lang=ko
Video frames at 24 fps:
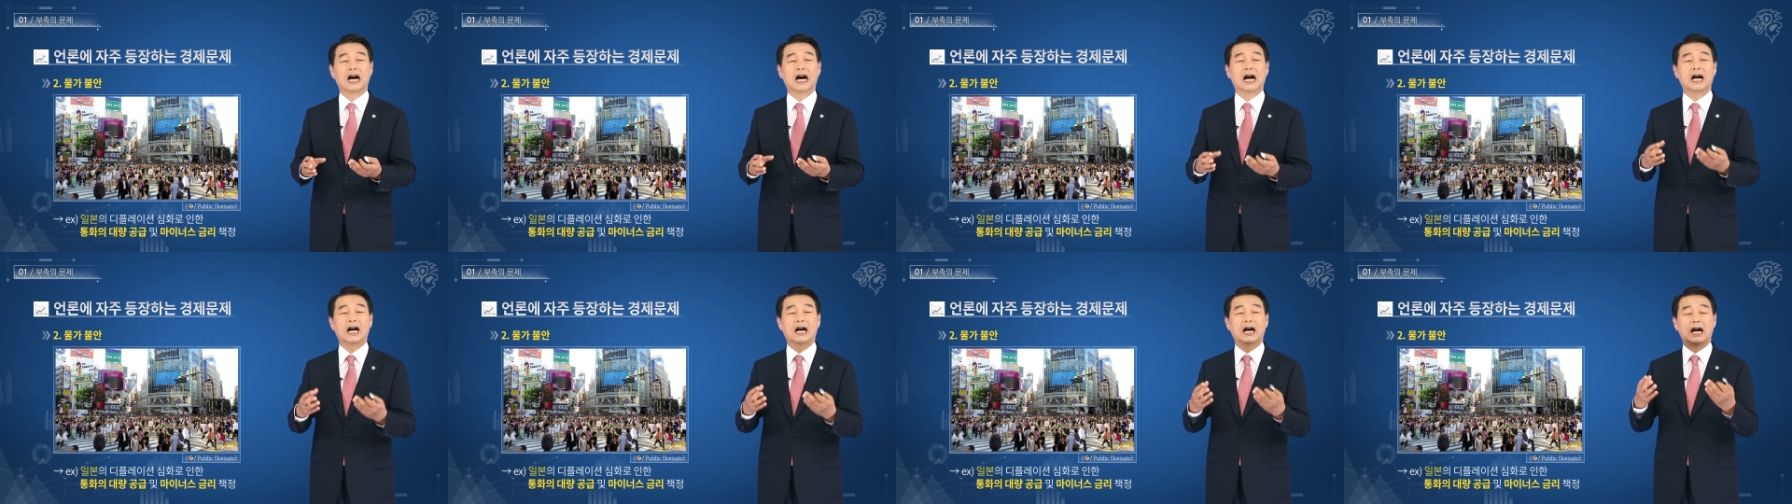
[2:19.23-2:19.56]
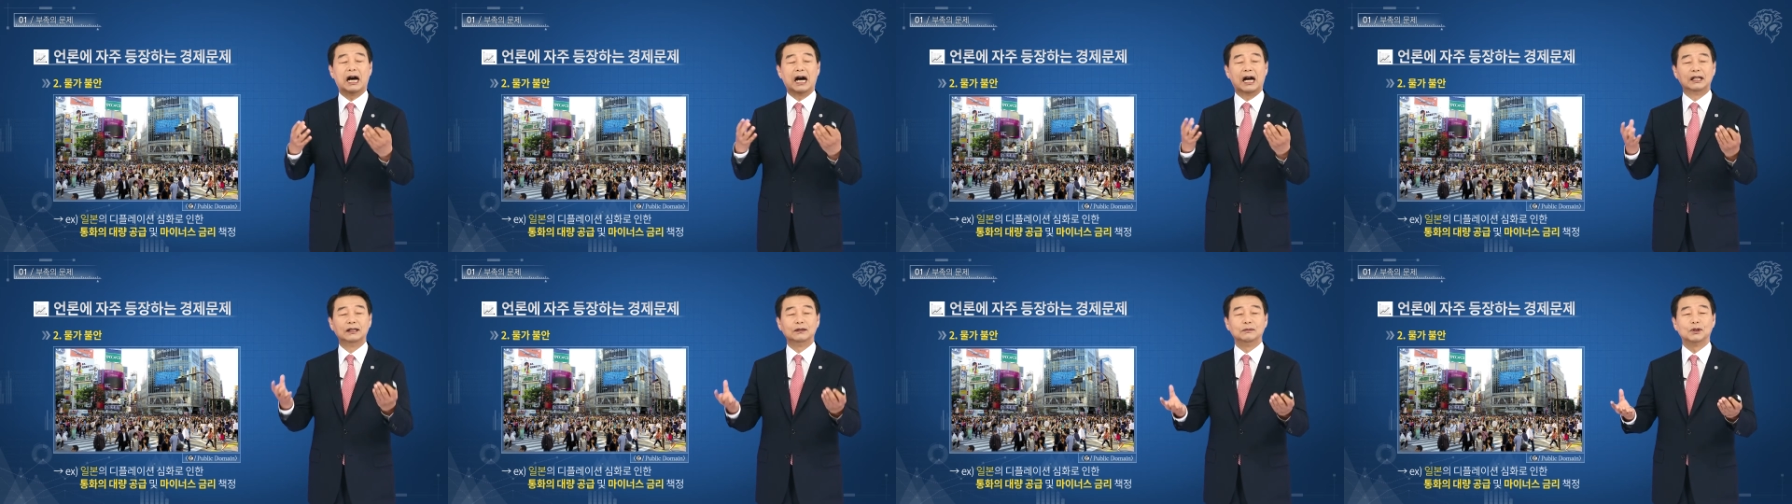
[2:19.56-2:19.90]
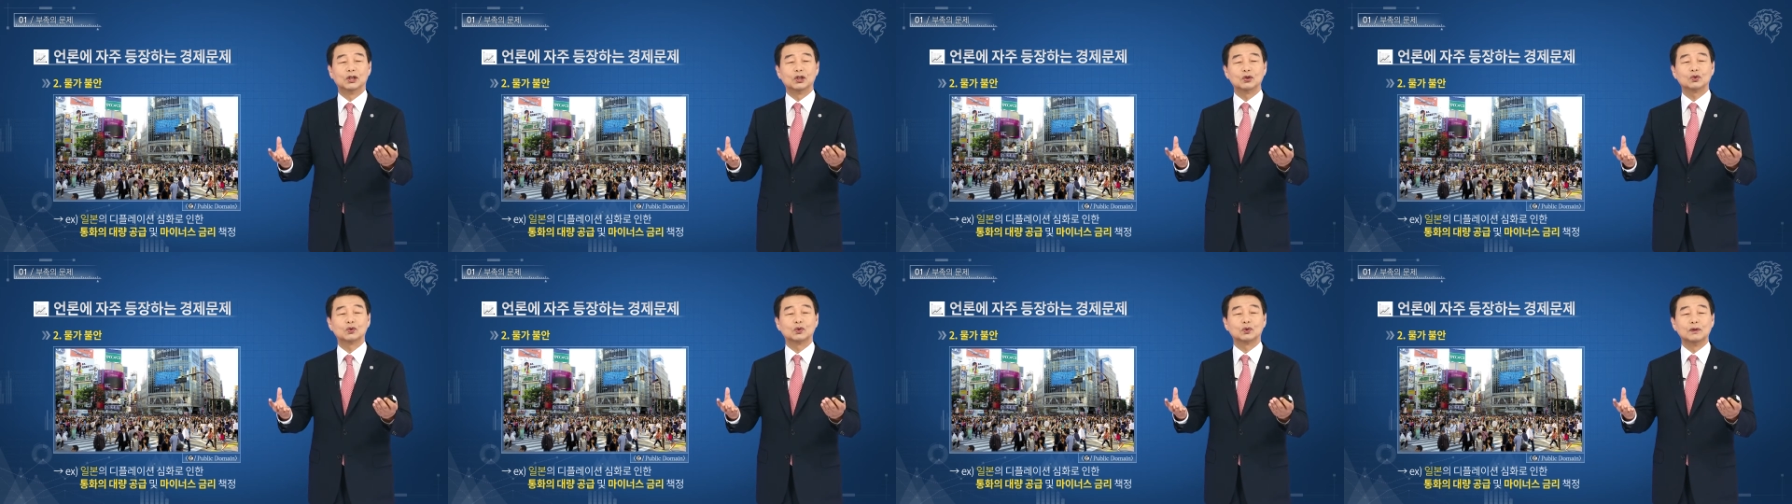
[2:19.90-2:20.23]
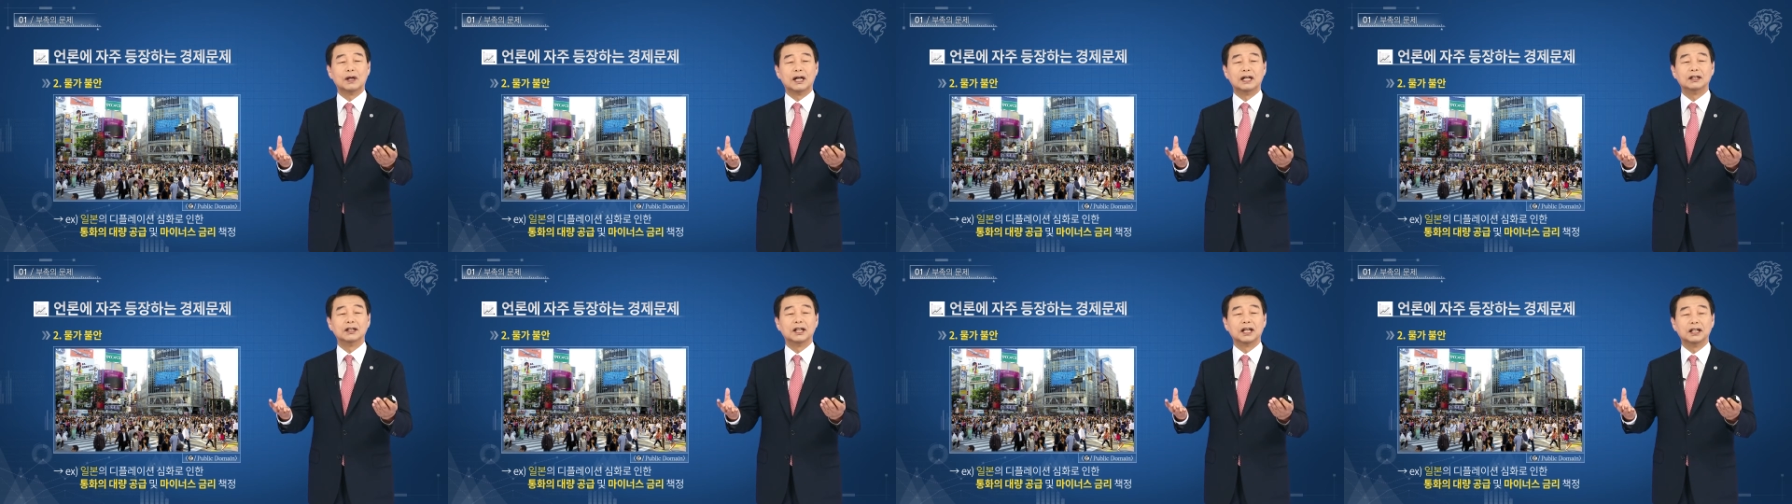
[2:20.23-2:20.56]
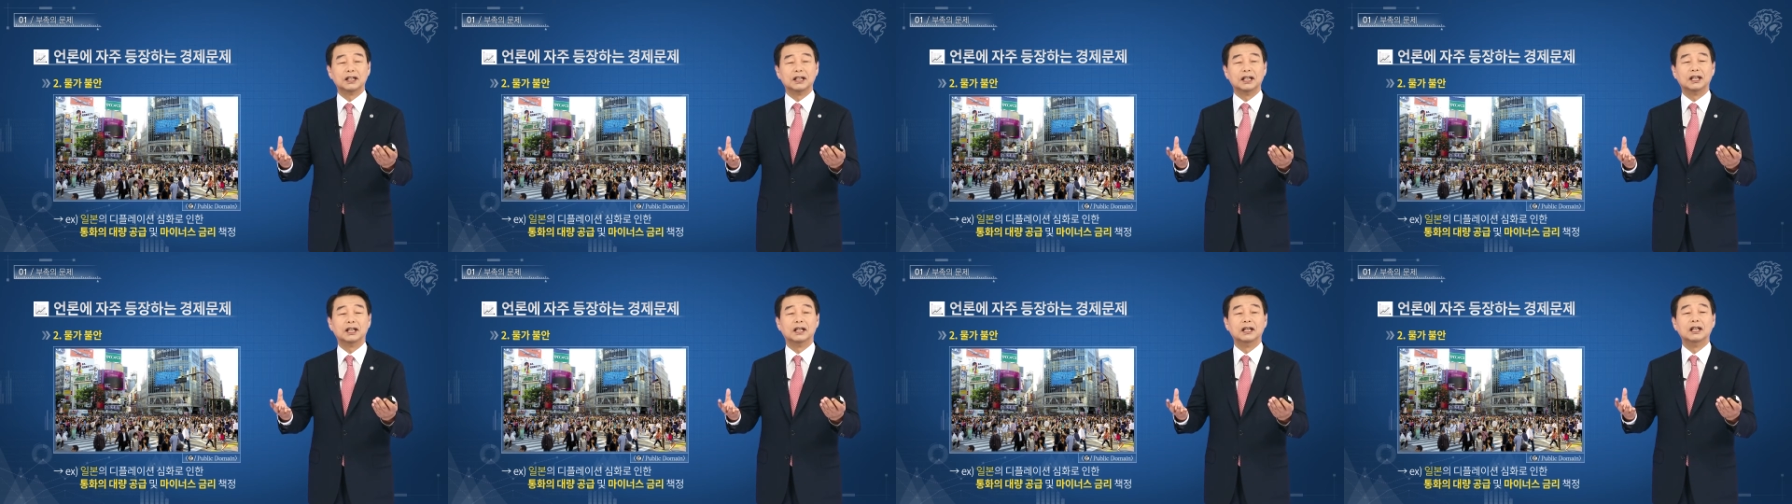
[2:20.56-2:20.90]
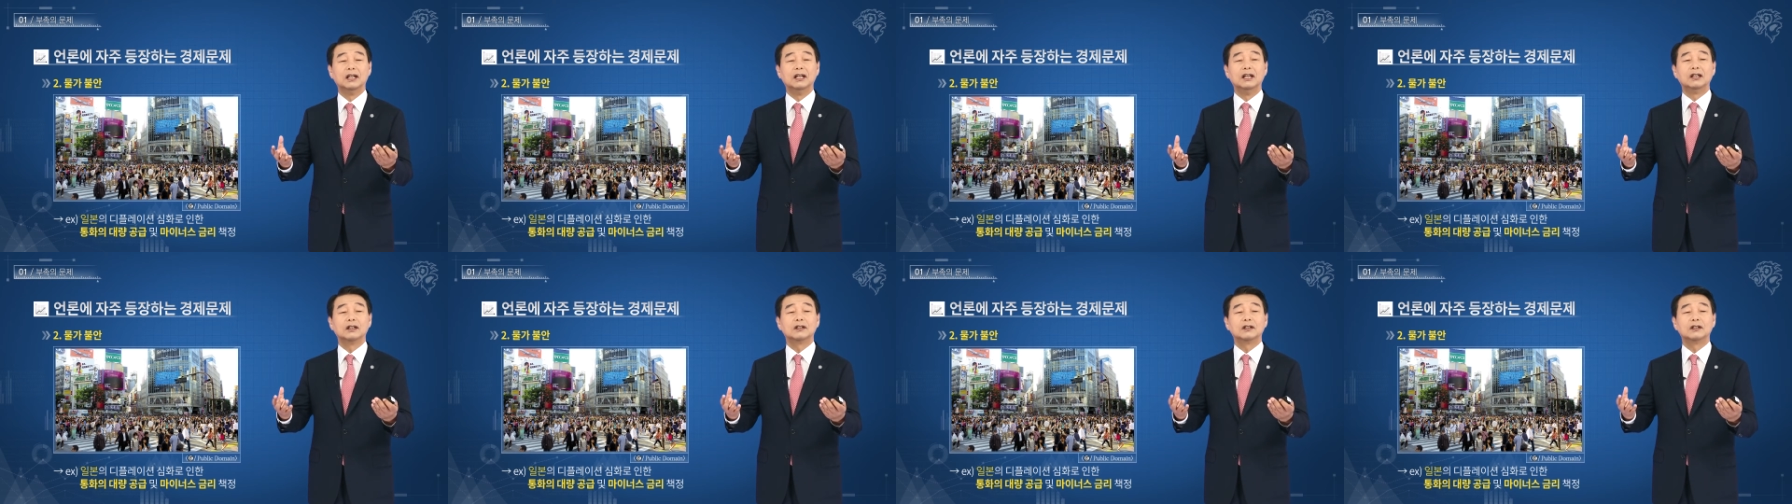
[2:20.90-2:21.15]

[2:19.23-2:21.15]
아, 니면 중앙은행이